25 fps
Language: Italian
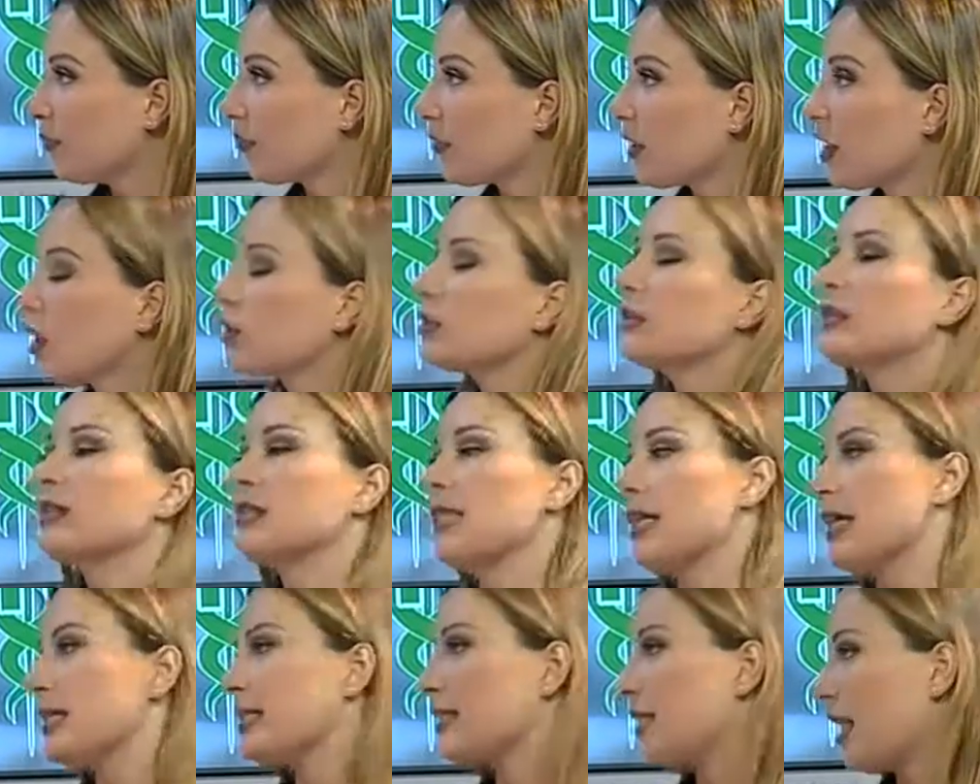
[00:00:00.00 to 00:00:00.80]

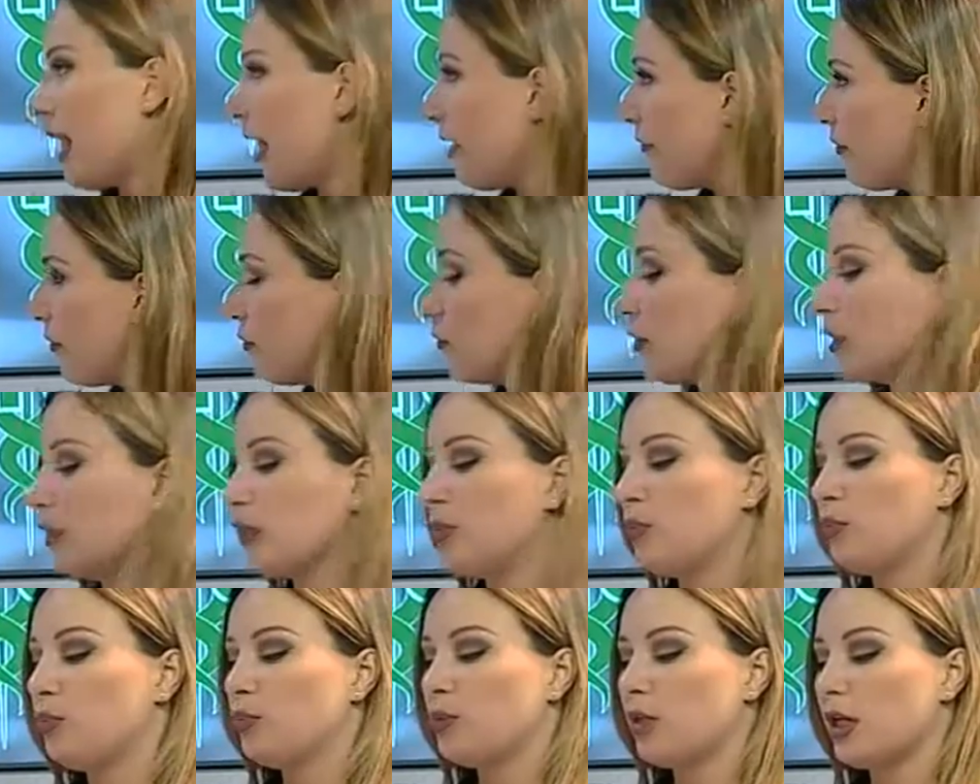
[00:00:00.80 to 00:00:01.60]
se serve una
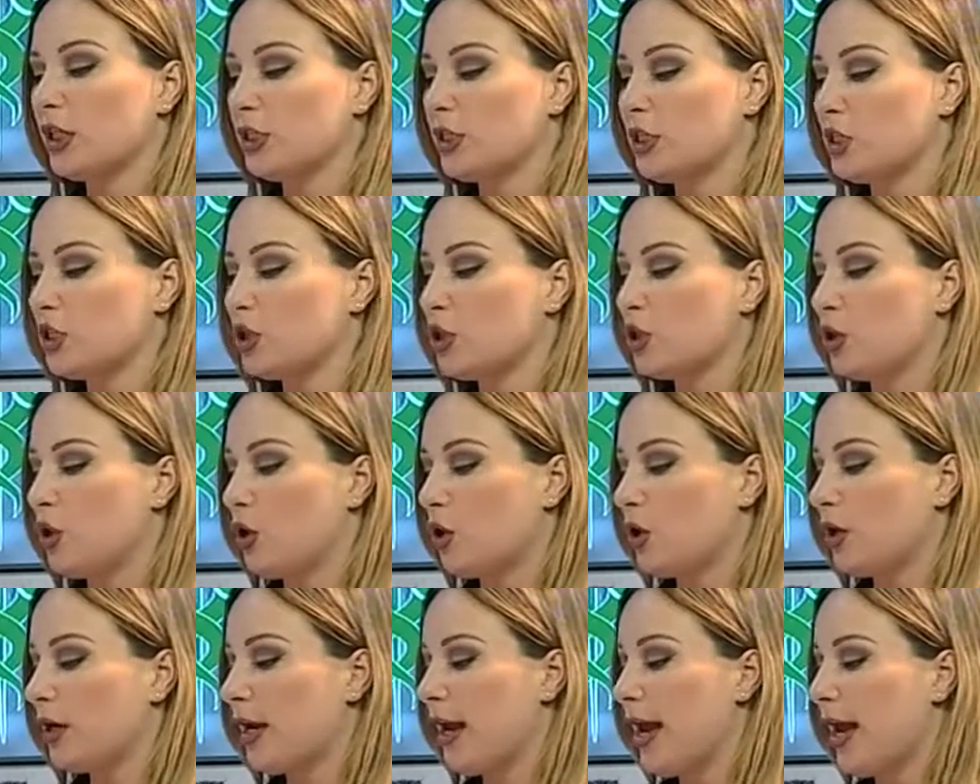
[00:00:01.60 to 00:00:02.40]

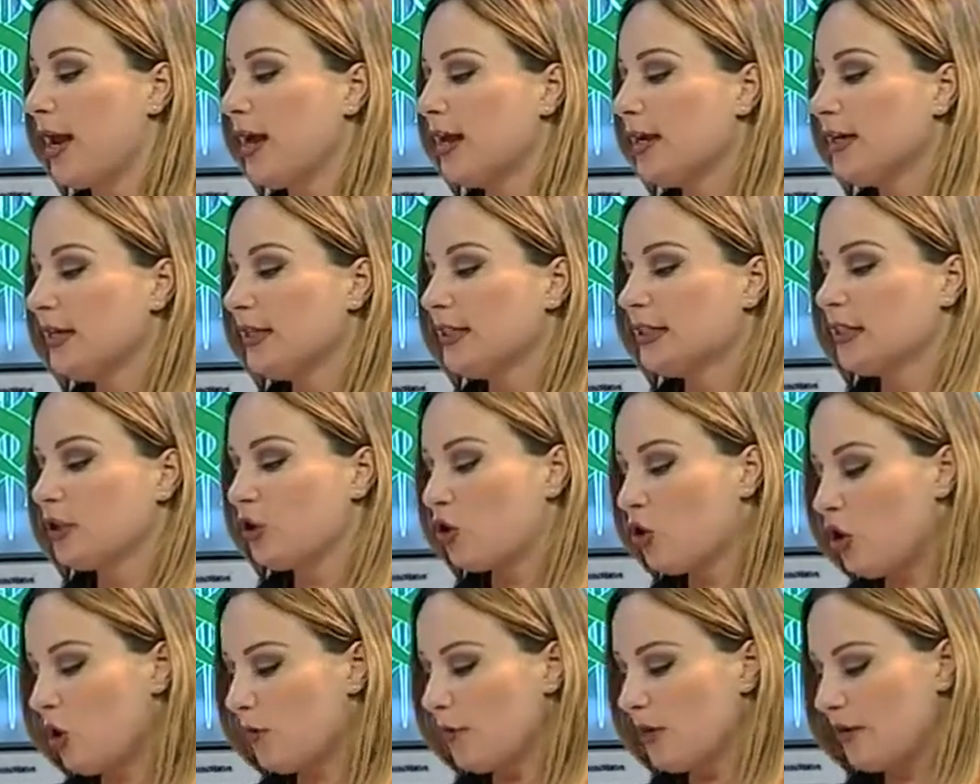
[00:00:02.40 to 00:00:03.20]
depurazione,
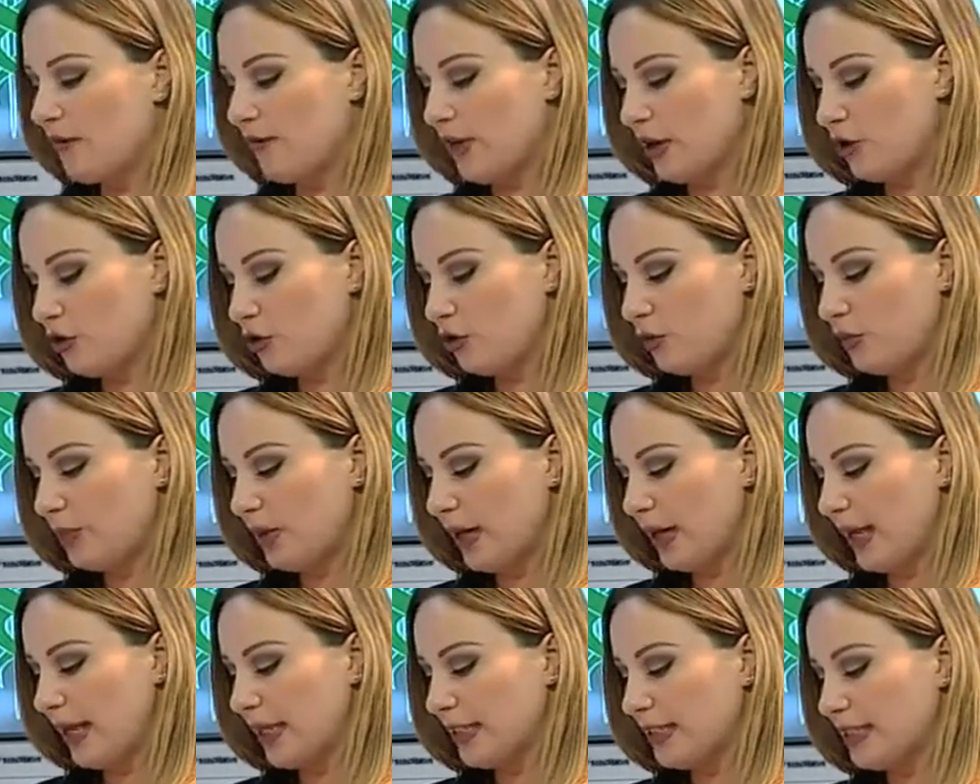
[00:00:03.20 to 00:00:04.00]
come vanno
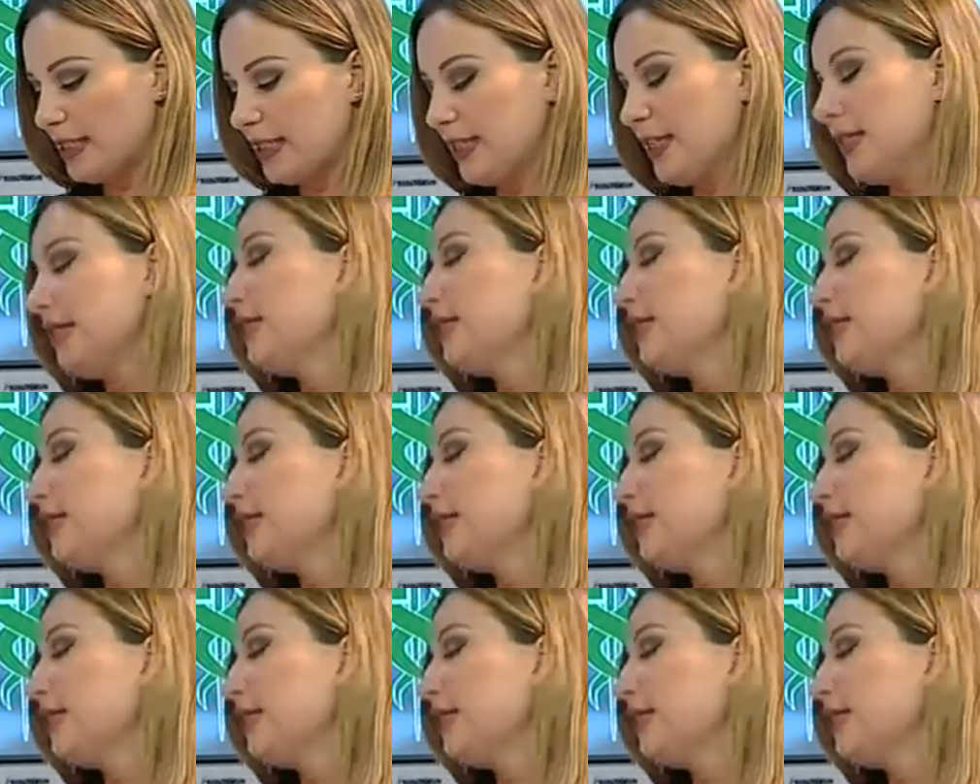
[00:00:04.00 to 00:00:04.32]
presi